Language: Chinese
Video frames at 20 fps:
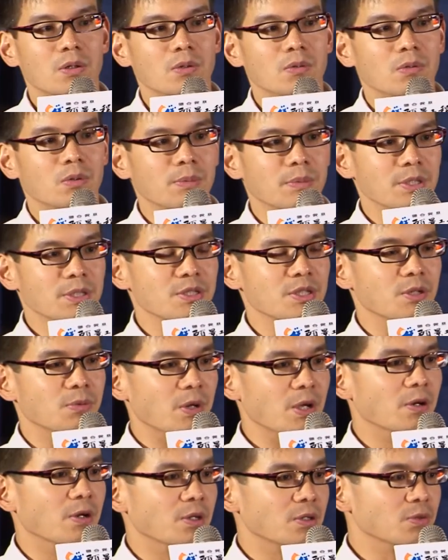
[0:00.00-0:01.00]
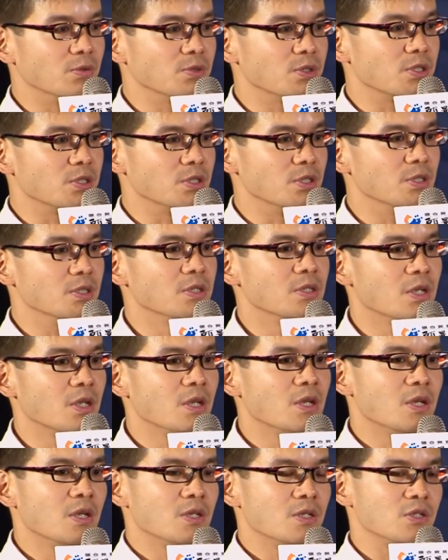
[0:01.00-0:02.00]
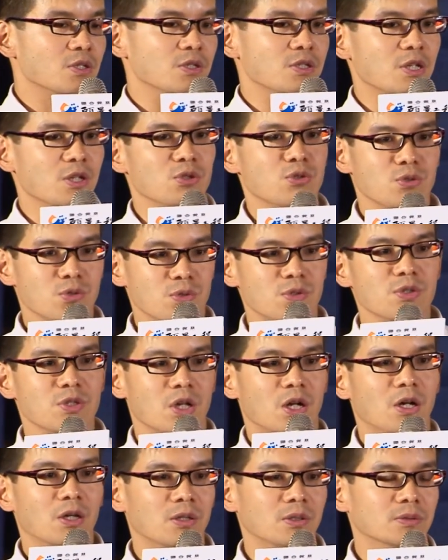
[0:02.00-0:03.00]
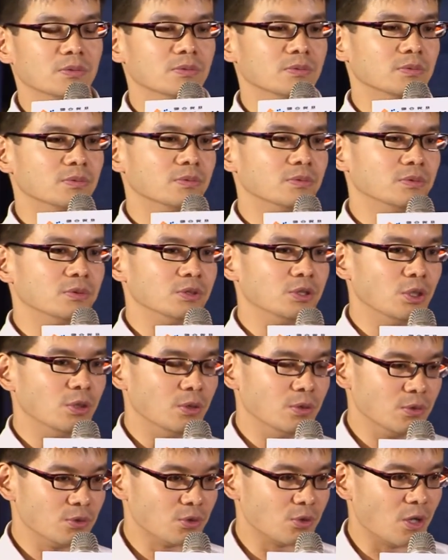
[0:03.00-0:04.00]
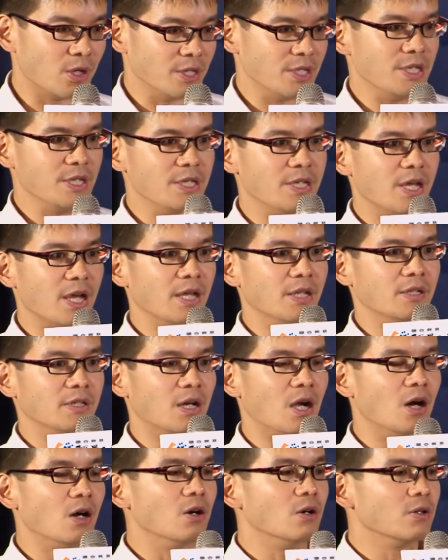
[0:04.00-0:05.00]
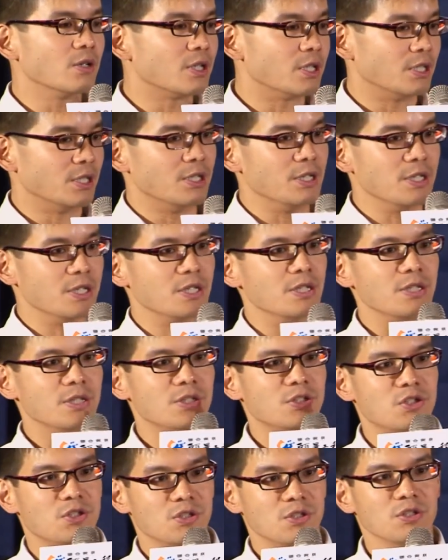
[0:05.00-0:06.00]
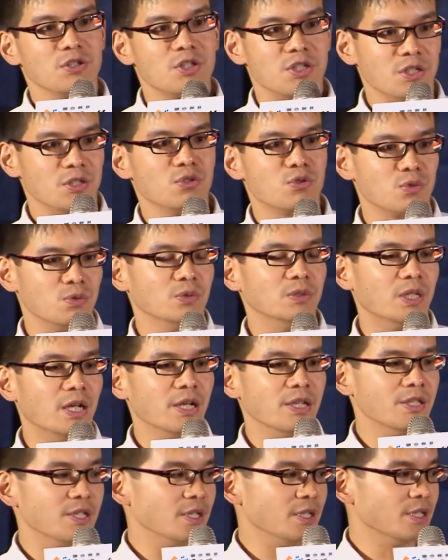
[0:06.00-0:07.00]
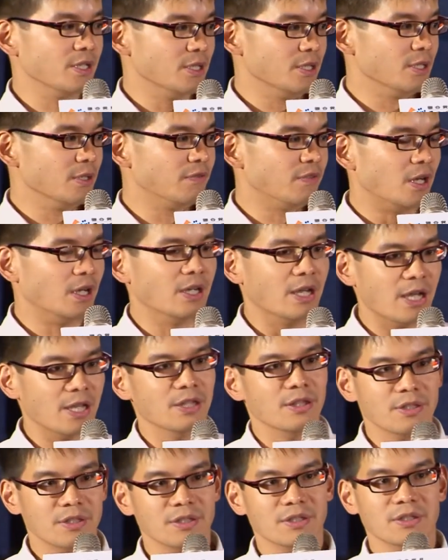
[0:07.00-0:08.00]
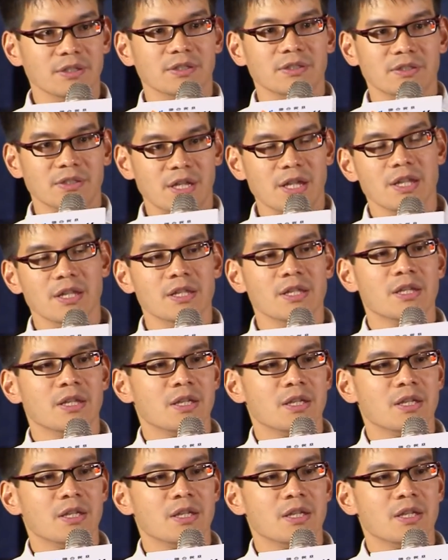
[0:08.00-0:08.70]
我们在微软公司是在寻找有创意感，然后可以执行出来那个方案的人，